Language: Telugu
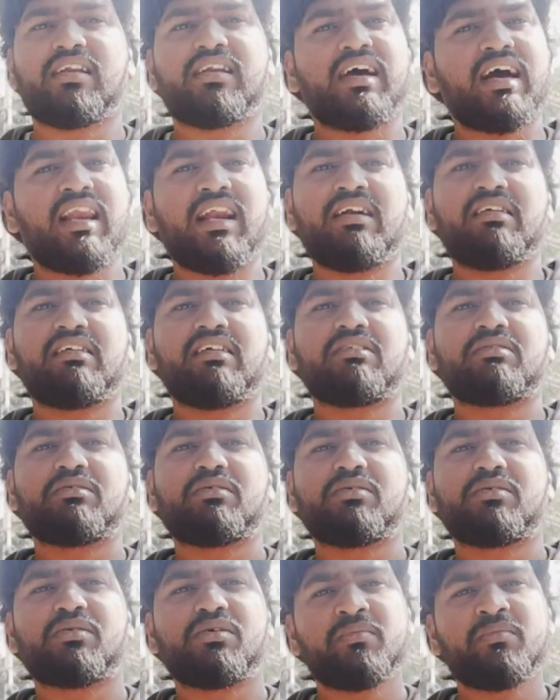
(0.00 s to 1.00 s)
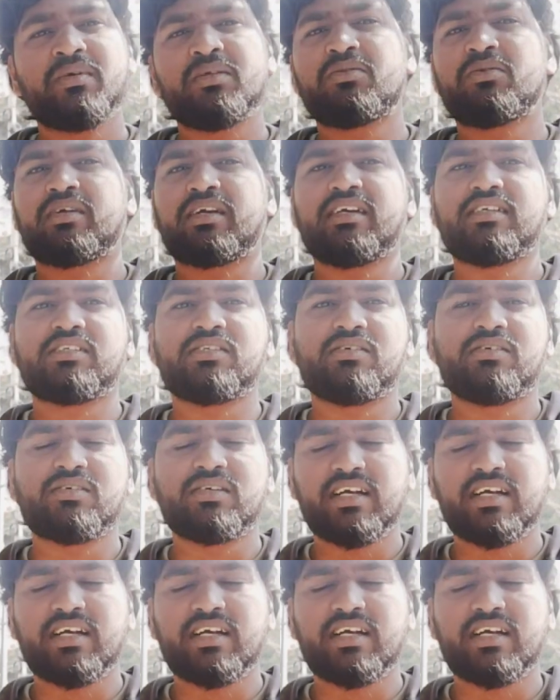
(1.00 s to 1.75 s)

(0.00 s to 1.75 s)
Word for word: నాలాంటి అనుకో రోడ్డు మీద తొక్కేసాడు